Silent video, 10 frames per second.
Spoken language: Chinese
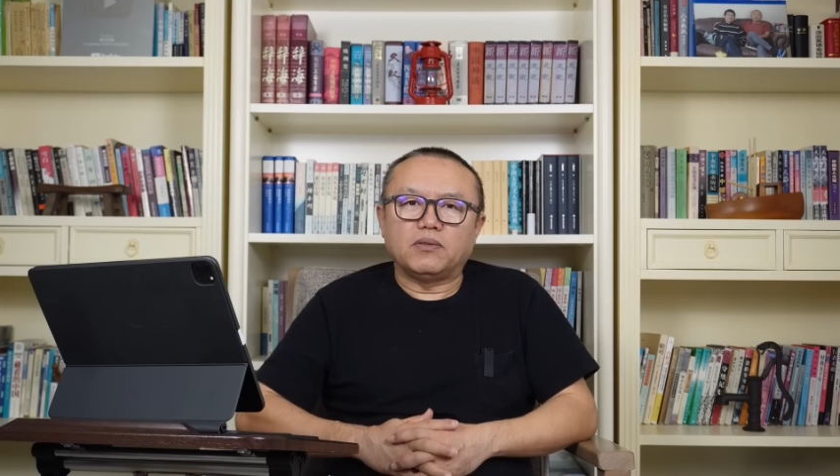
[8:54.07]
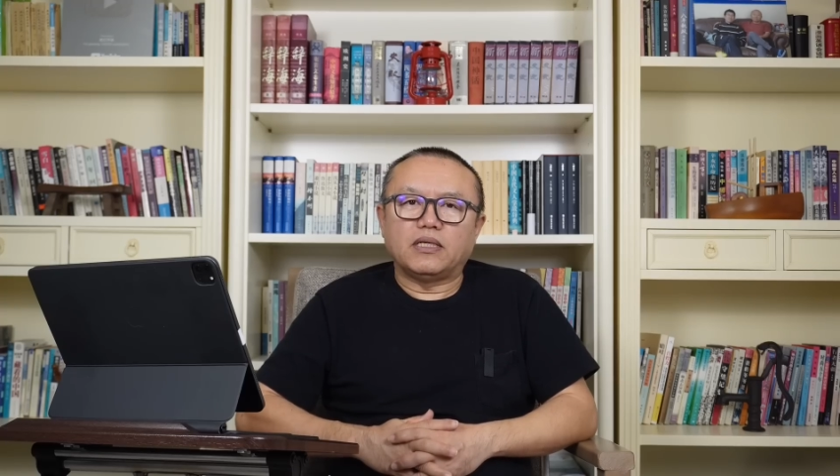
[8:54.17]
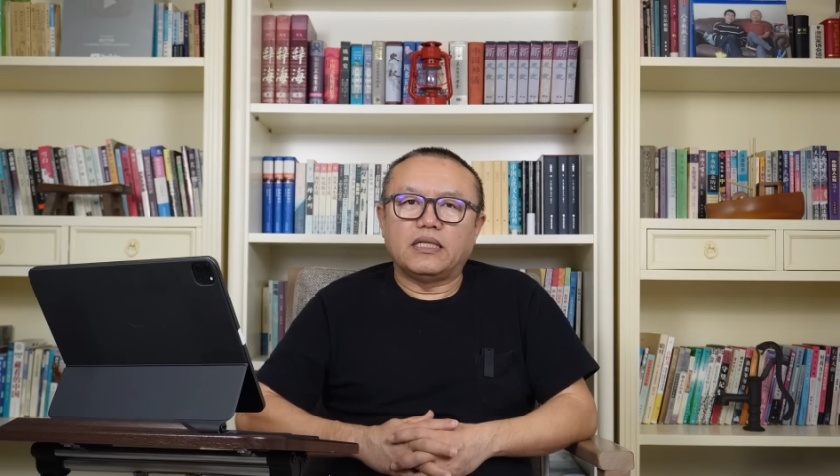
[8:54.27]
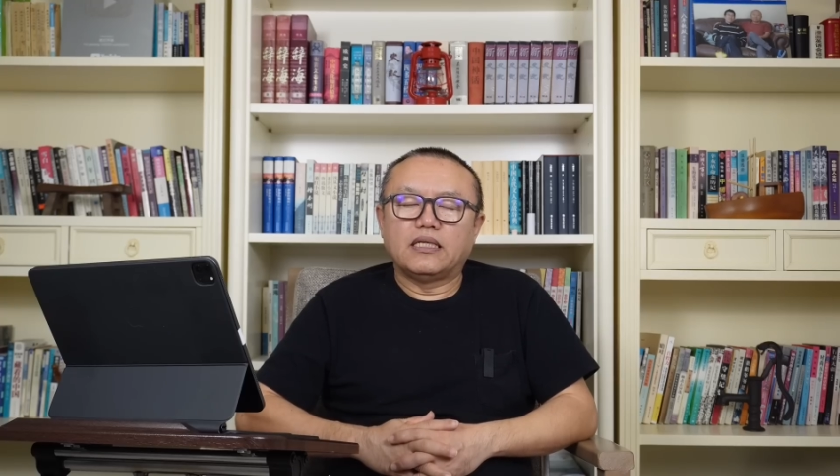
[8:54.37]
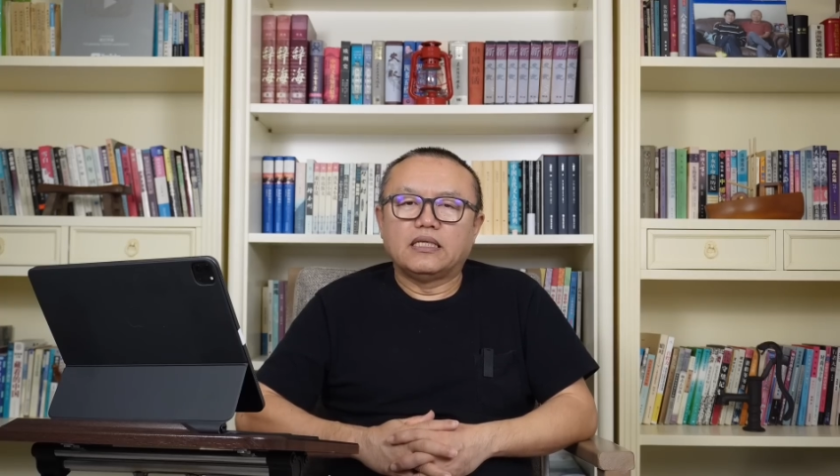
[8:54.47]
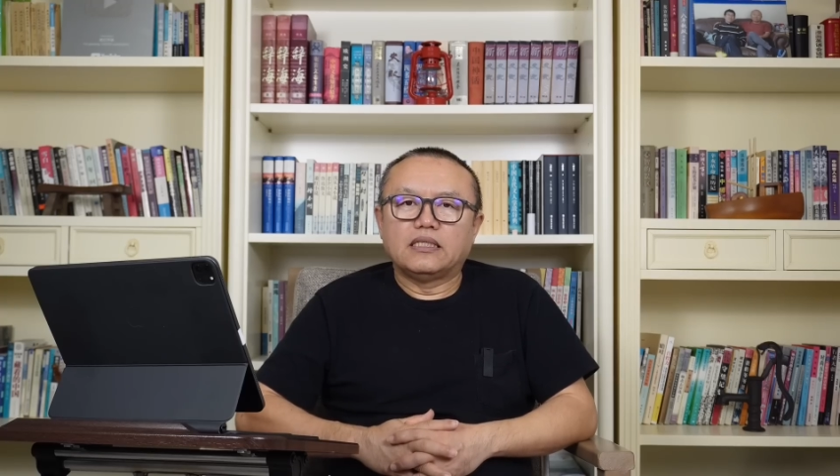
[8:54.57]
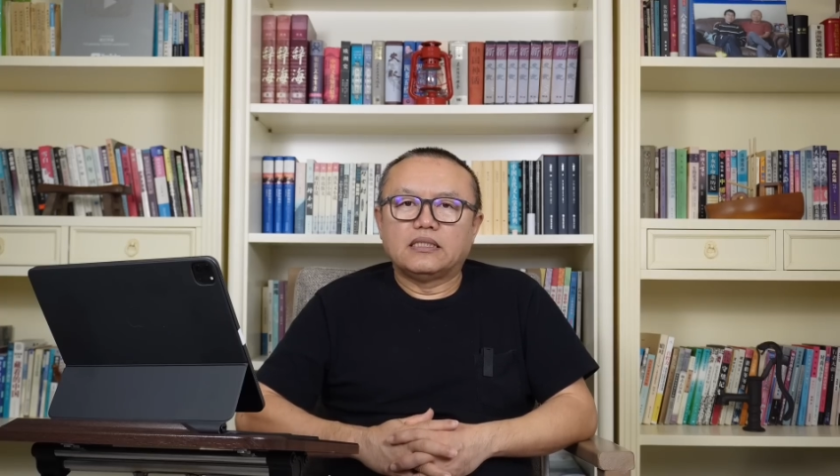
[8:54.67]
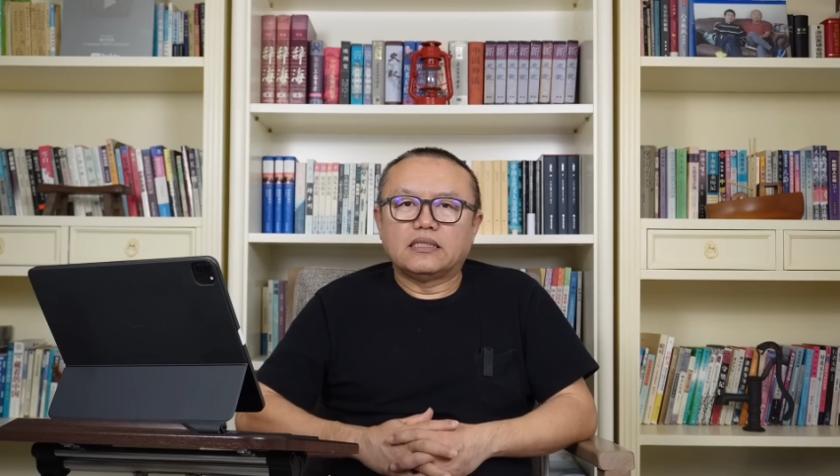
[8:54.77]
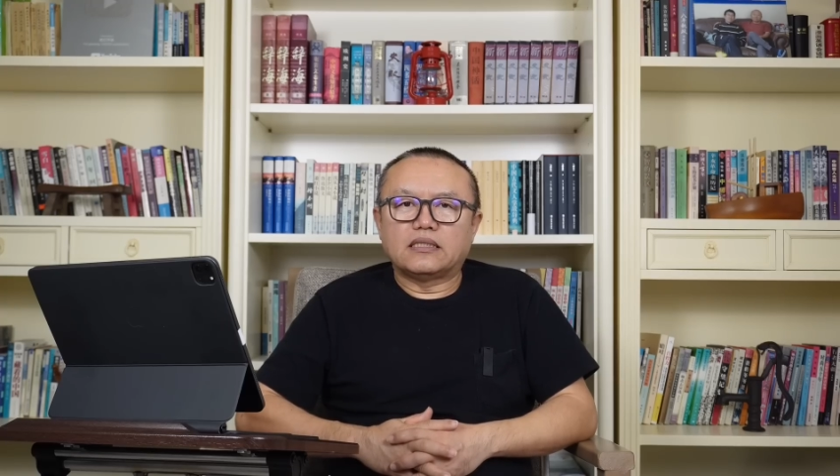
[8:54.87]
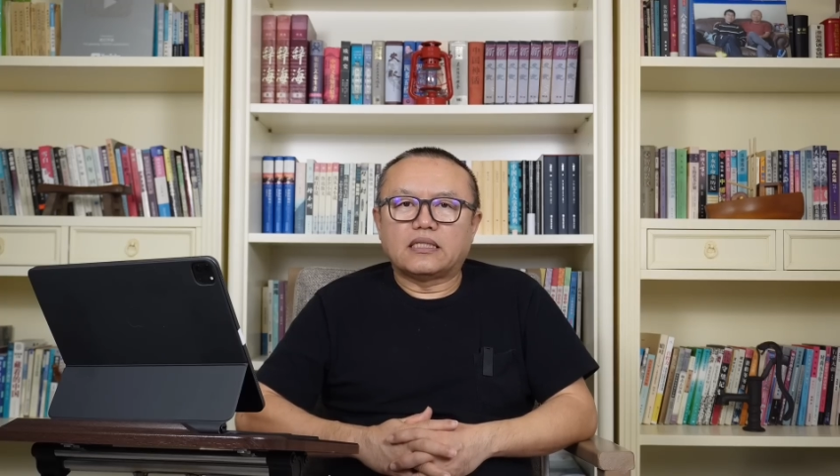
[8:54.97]
缘，
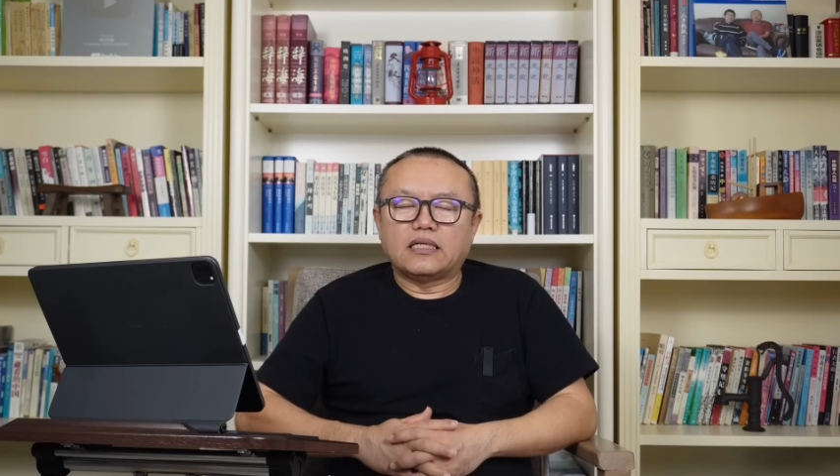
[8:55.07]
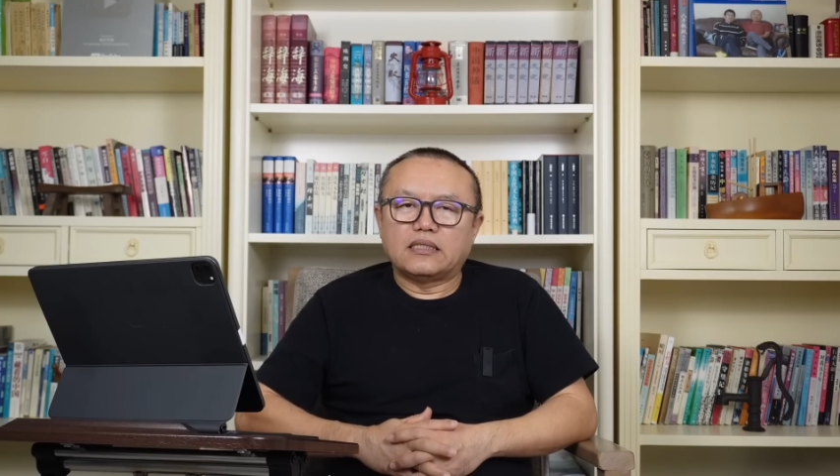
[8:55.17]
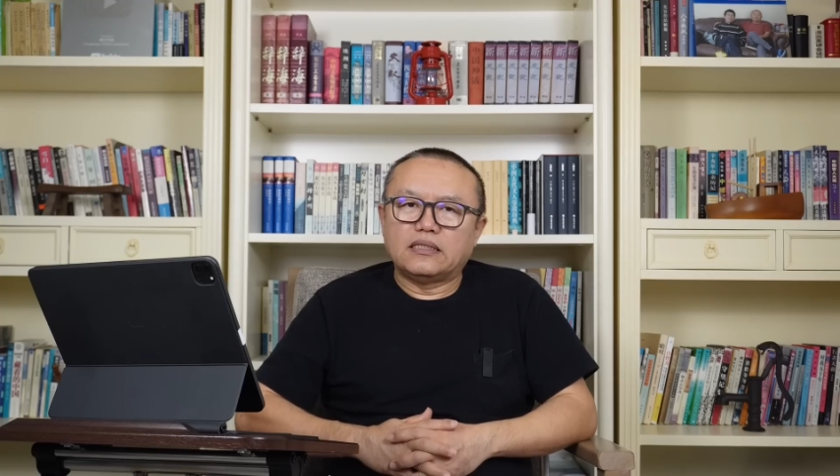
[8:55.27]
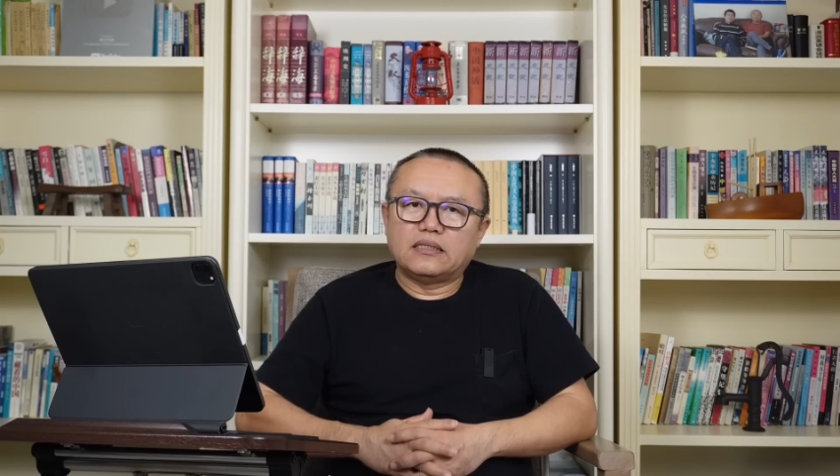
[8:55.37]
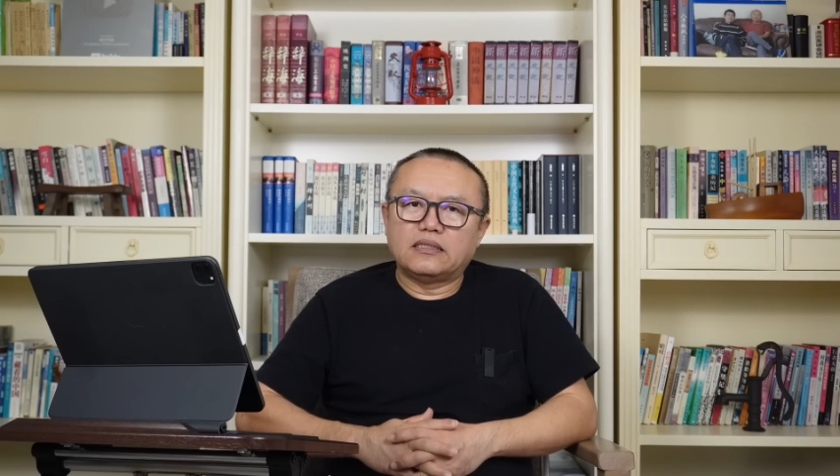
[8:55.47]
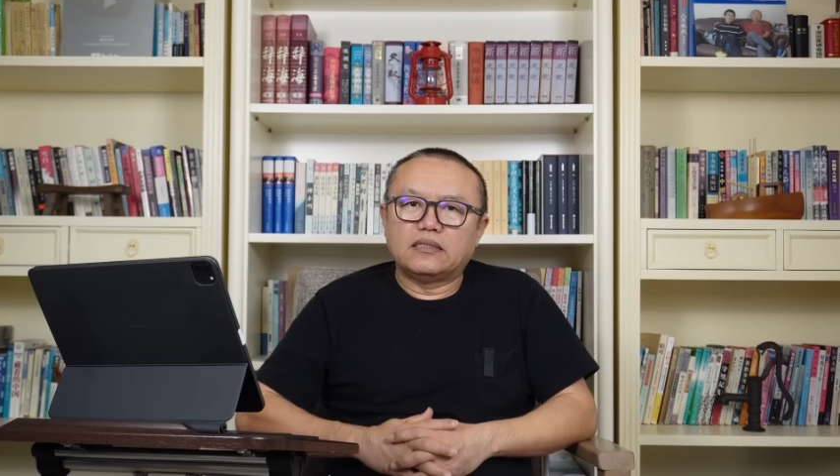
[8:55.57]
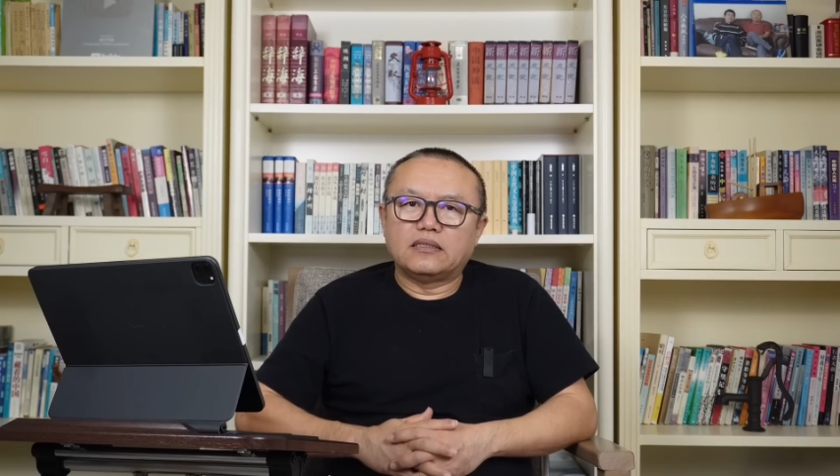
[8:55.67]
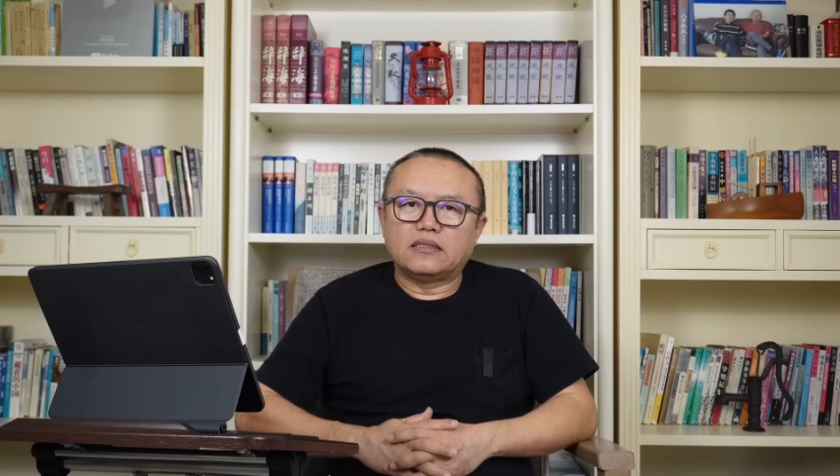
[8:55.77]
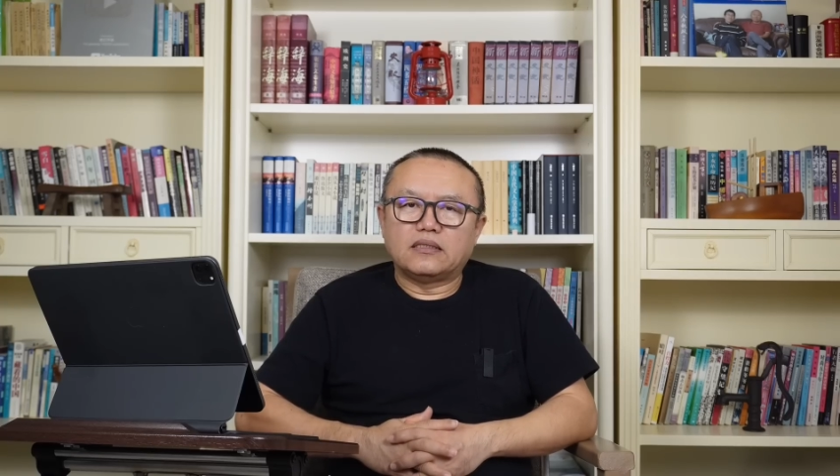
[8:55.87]
啊，它的